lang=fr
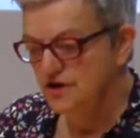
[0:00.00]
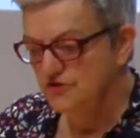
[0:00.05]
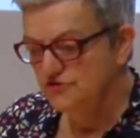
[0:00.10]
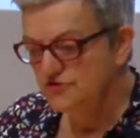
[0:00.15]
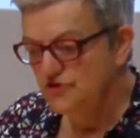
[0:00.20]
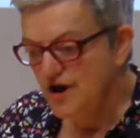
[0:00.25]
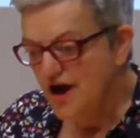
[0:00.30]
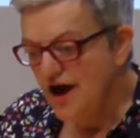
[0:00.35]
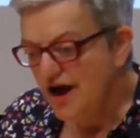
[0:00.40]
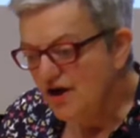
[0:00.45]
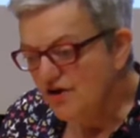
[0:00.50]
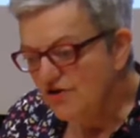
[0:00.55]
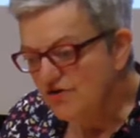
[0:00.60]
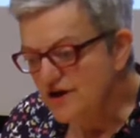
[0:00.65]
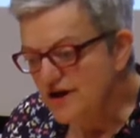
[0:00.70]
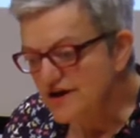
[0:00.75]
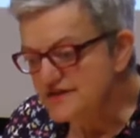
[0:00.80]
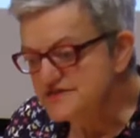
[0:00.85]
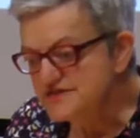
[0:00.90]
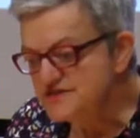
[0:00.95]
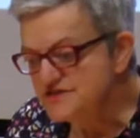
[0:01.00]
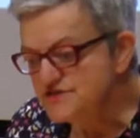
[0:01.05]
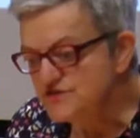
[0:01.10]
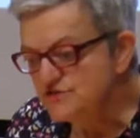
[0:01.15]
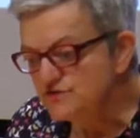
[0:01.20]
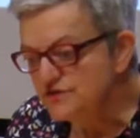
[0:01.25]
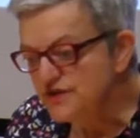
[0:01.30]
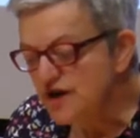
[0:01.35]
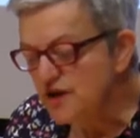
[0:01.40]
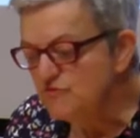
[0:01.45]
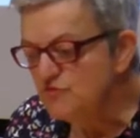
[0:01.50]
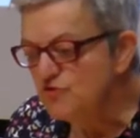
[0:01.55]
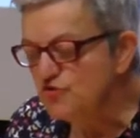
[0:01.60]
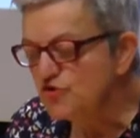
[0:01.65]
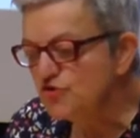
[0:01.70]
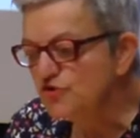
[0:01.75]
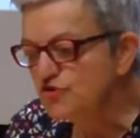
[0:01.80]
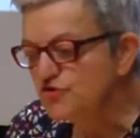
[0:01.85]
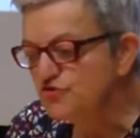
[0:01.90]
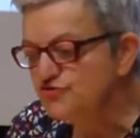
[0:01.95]
de la relation
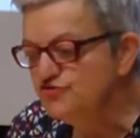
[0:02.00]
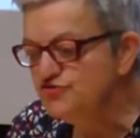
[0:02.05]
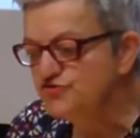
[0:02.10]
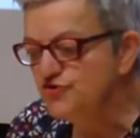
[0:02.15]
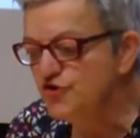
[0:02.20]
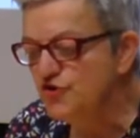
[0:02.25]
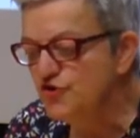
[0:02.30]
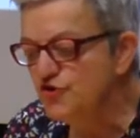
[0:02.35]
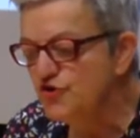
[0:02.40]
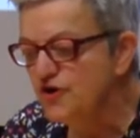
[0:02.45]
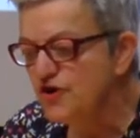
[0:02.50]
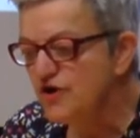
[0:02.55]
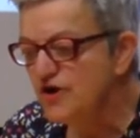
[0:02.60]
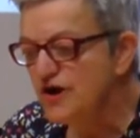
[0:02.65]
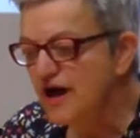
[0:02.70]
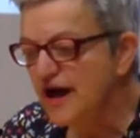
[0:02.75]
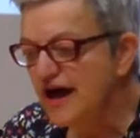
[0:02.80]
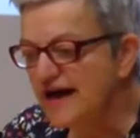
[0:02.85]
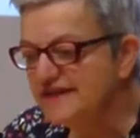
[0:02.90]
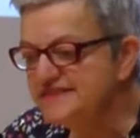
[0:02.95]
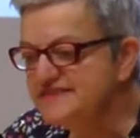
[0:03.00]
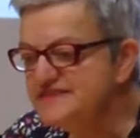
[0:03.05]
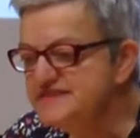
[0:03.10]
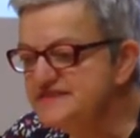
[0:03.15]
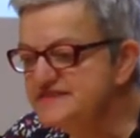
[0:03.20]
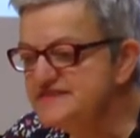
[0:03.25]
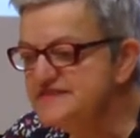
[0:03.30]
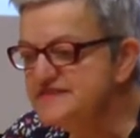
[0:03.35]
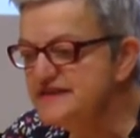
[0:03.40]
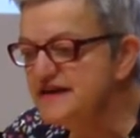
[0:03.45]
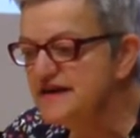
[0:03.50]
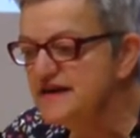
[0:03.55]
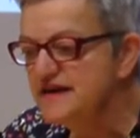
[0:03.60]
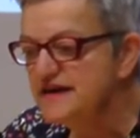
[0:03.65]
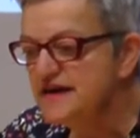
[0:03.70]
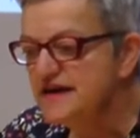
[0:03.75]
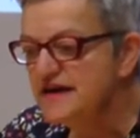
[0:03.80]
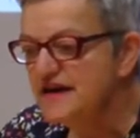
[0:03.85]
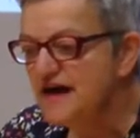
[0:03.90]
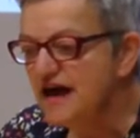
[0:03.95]
d'amour que Dieu a tissée
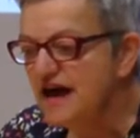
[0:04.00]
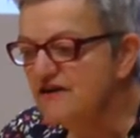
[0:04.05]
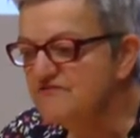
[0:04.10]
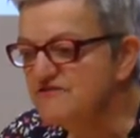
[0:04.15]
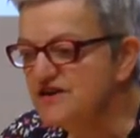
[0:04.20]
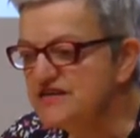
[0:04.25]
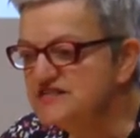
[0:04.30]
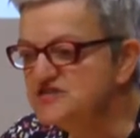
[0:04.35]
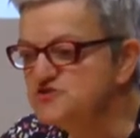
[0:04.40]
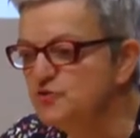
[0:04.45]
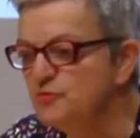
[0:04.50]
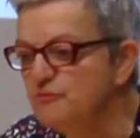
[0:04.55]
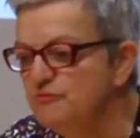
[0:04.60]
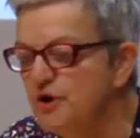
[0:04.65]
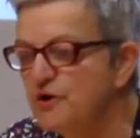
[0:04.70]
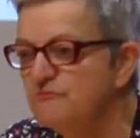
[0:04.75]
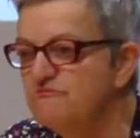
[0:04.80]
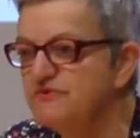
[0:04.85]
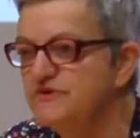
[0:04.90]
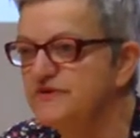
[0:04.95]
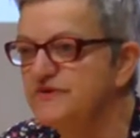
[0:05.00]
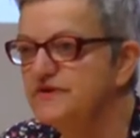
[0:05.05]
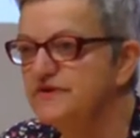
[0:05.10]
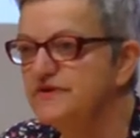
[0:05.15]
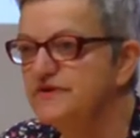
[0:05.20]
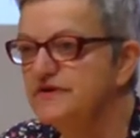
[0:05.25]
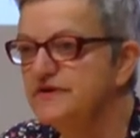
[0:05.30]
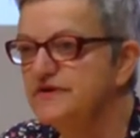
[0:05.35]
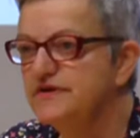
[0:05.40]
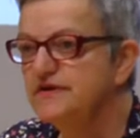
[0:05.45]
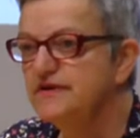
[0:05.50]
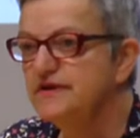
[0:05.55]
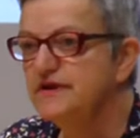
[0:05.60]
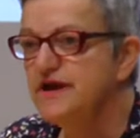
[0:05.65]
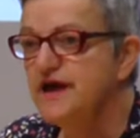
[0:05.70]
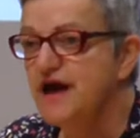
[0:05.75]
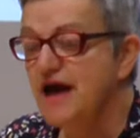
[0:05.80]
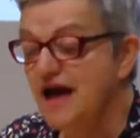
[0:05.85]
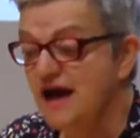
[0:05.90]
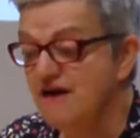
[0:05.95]
avec son peuple,
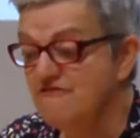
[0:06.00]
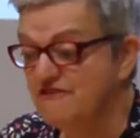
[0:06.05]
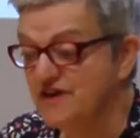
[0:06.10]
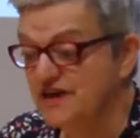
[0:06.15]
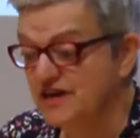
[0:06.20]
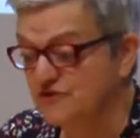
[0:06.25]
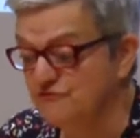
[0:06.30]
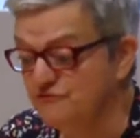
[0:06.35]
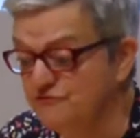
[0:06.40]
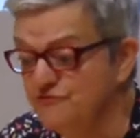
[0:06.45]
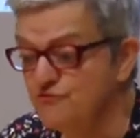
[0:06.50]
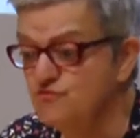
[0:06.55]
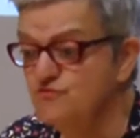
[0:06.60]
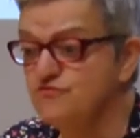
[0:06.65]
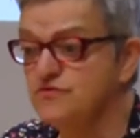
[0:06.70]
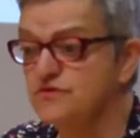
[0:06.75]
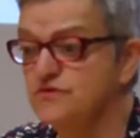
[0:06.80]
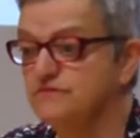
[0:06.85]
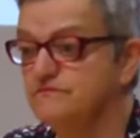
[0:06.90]
avec vous